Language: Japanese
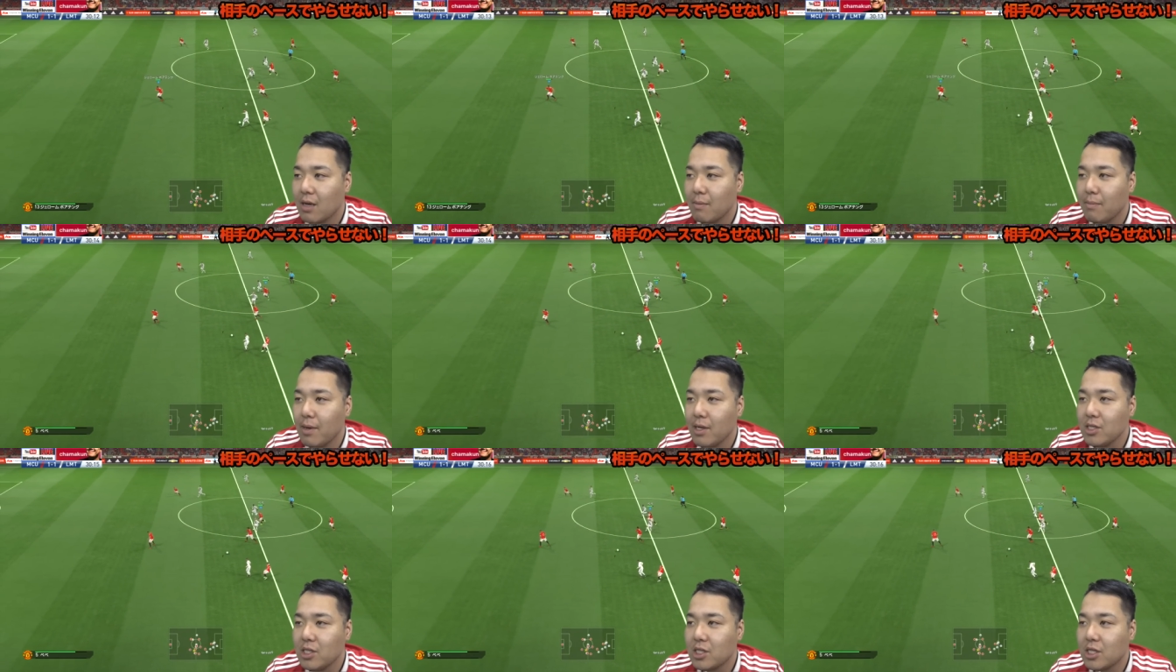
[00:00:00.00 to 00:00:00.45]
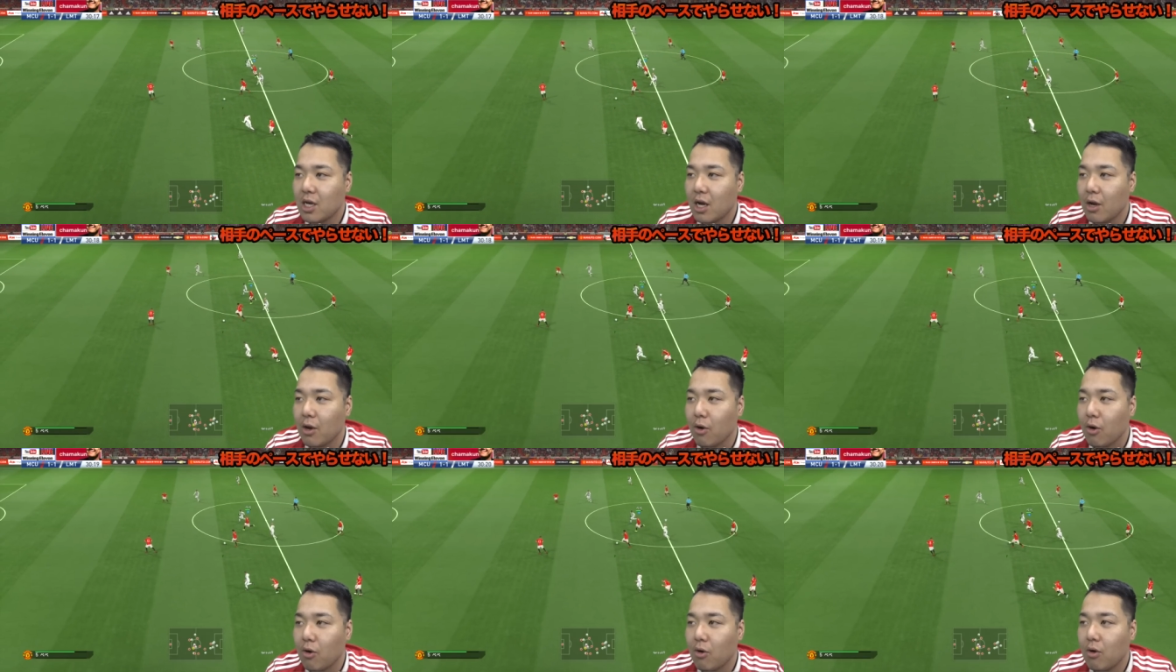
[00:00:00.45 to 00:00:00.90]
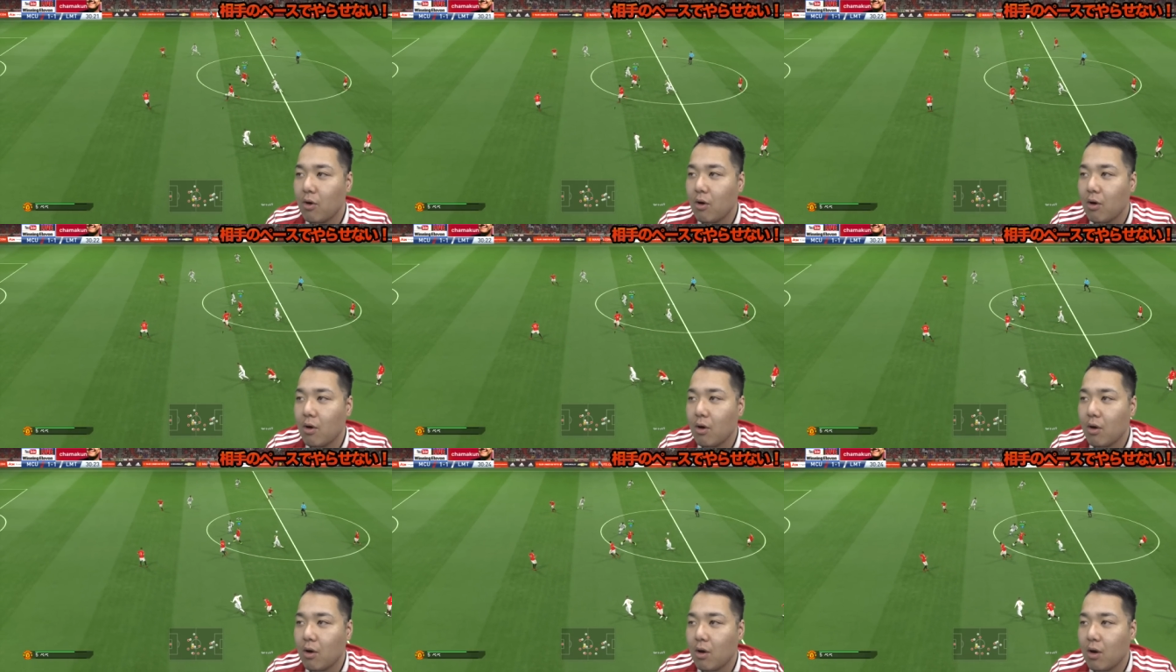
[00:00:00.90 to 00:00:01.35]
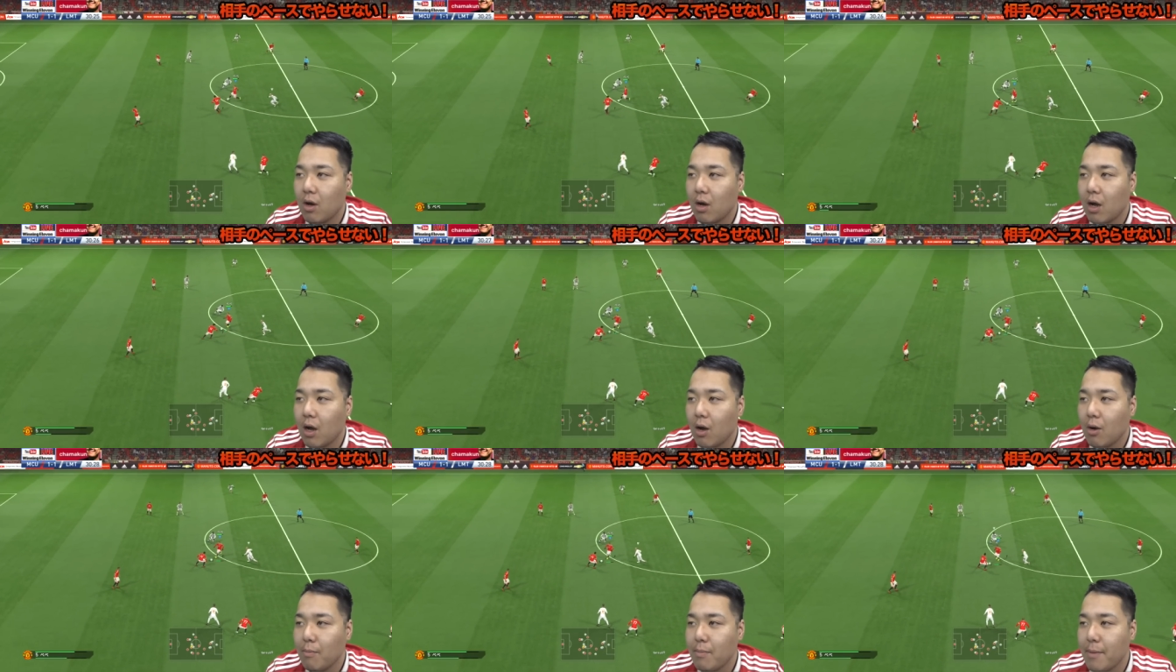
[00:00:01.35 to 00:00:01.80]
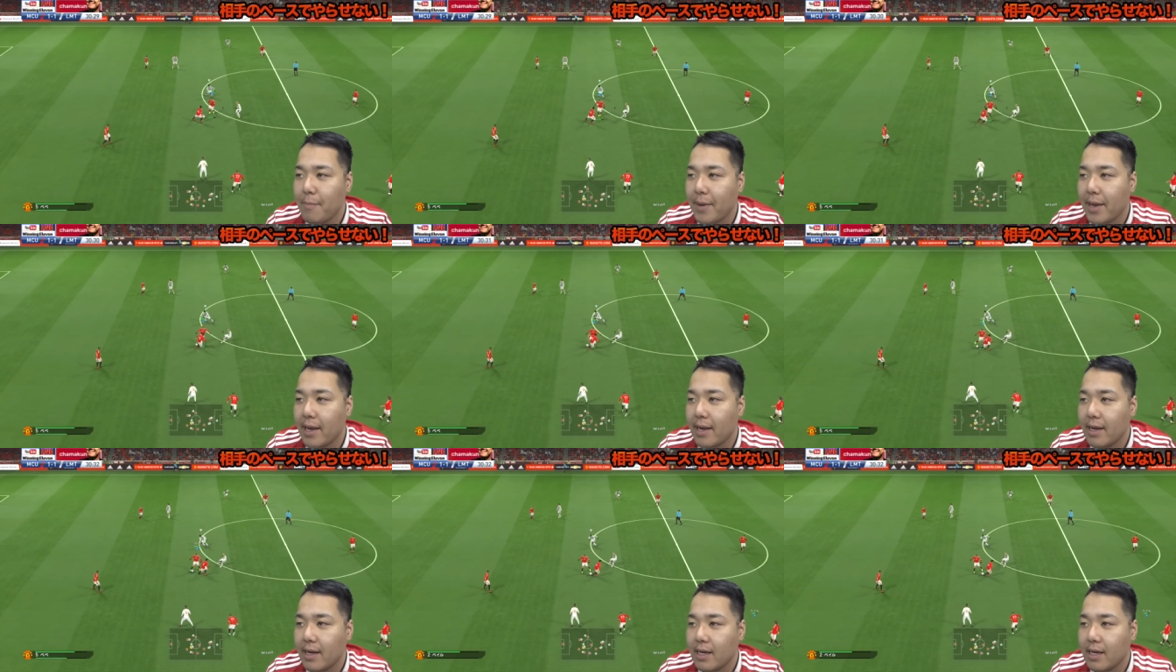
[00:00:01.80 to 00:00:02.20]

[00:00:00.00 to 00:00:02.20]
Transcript: マジかよ。ペペ。